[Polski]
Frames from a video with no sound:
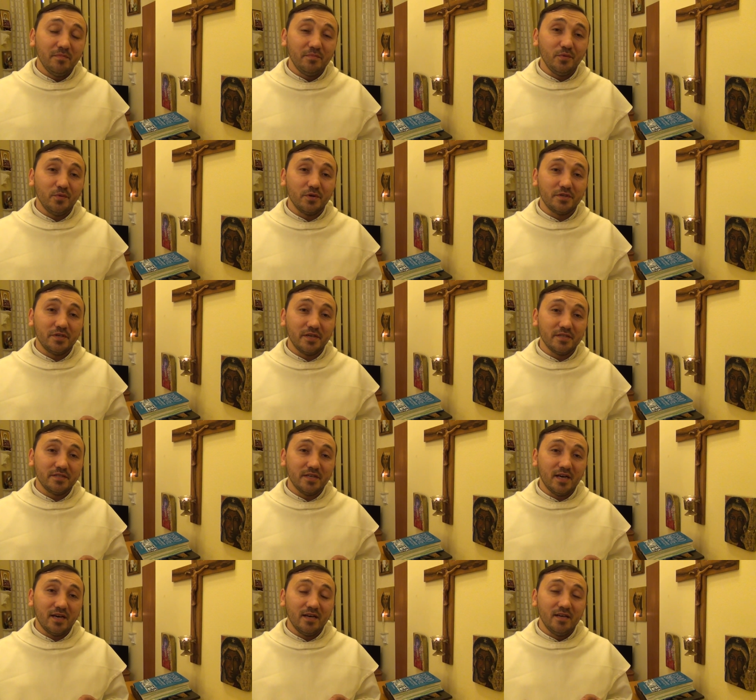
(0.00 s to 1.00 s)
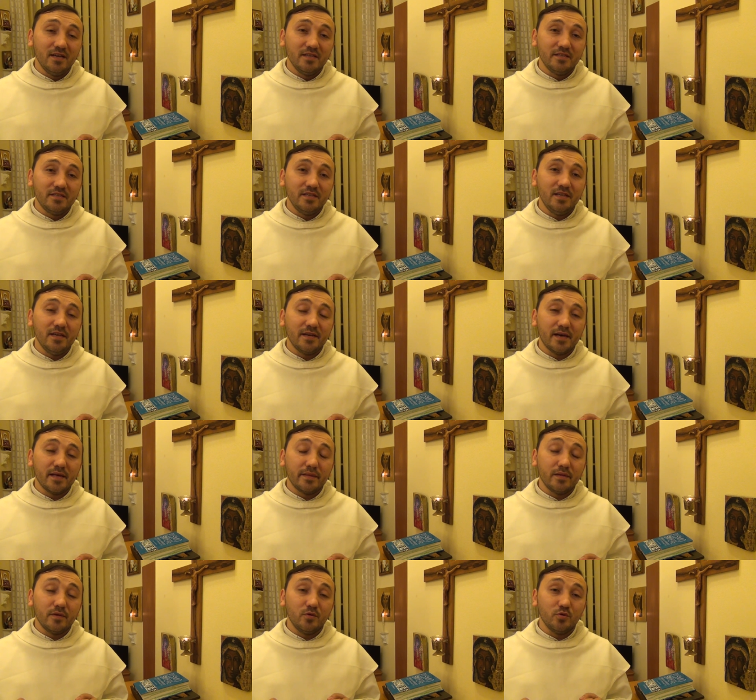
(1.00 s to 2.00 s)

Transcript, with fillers: miłosierdzia tyle razy